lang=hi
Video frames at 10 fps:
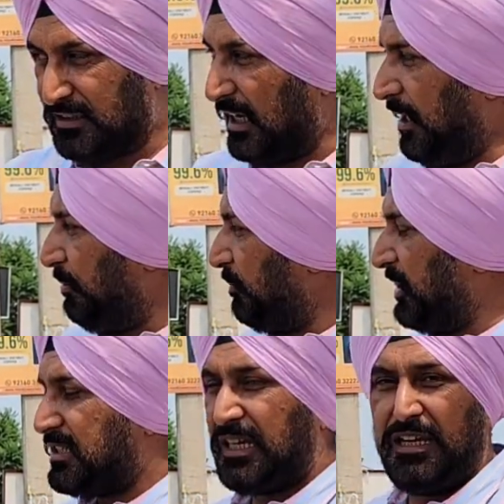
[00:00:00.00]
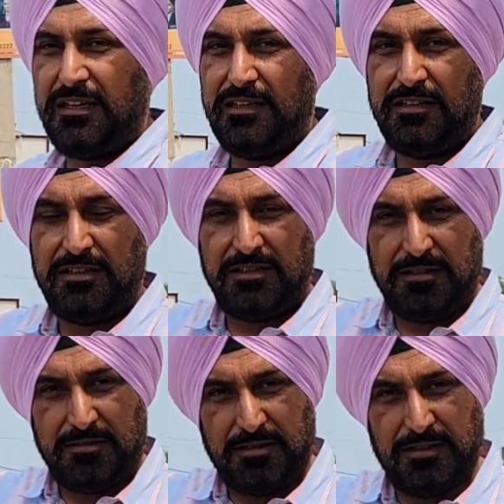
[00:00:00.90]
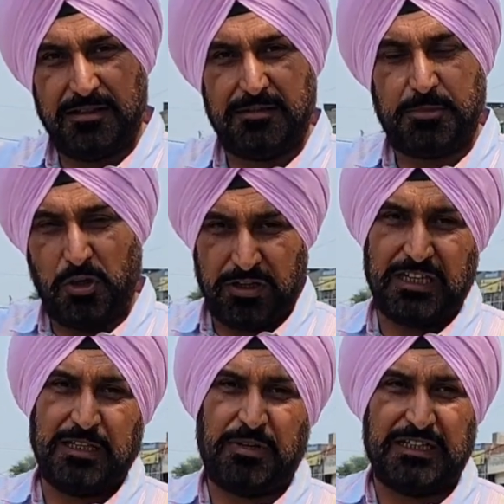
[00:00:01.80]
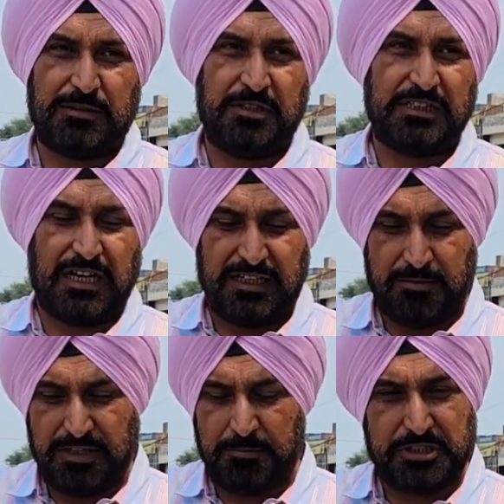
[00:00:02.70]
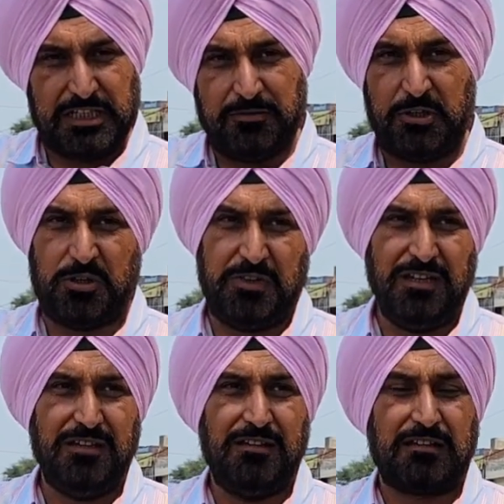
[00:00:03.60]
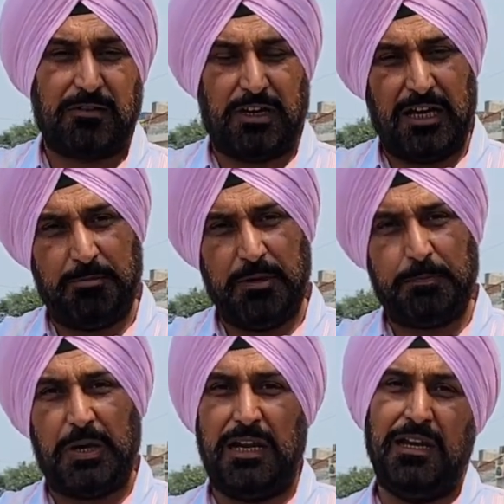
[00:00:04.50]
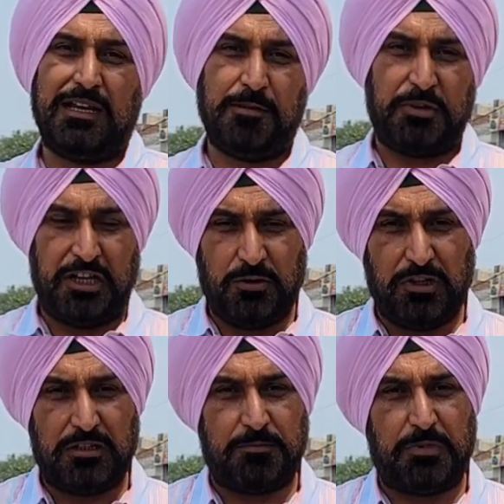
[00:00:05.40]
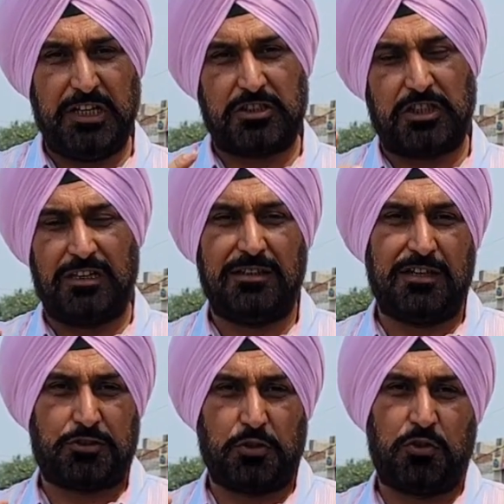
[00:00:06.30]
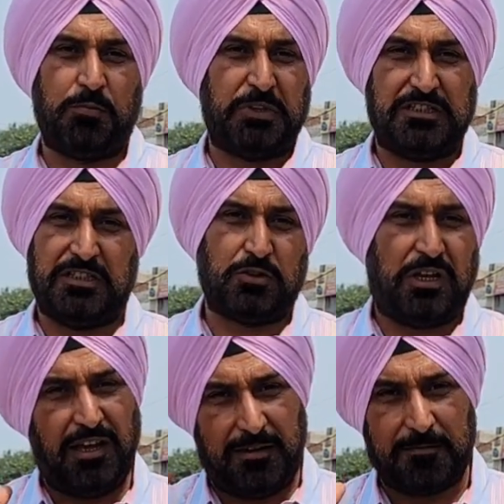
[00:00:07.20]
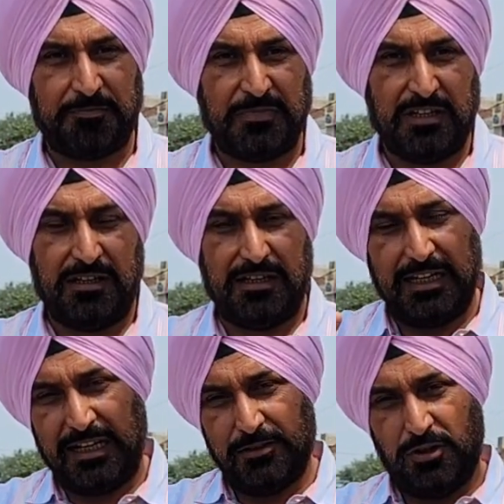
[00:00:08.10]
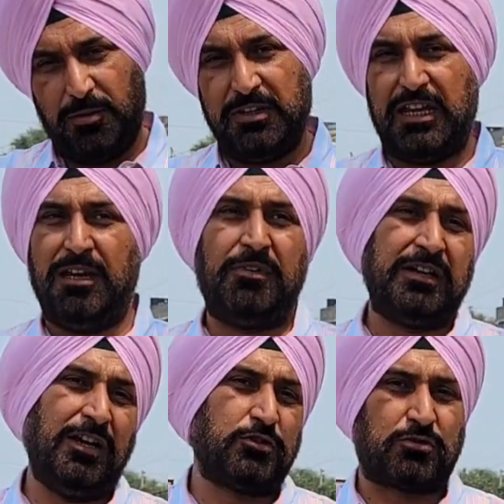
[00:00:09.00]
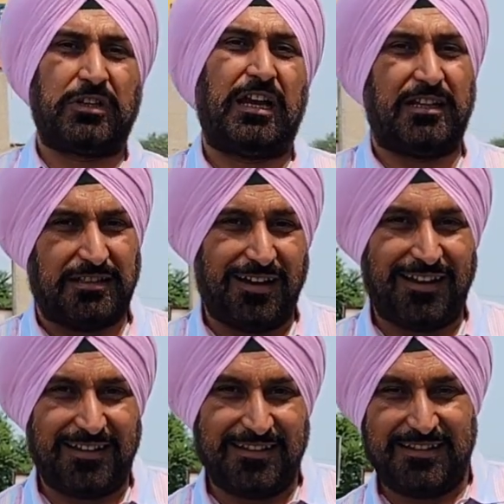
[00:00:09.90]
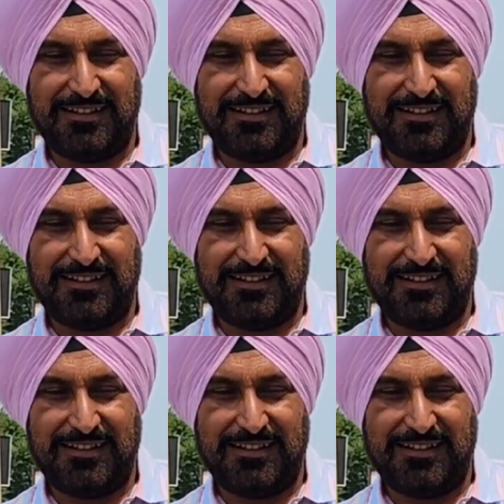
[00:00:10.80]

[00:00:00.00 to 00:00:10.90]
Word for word: जहाँ पे पीछे बलोंगी की बात अभी दिखाई हमने पिछली वीडियो में कि वहाँ पे पहले के बने हुए बड़ी शानदार शोरूम पीजी तो हैं लेकिन जो अब नया बन रहा है उसको गिराया जा रहा है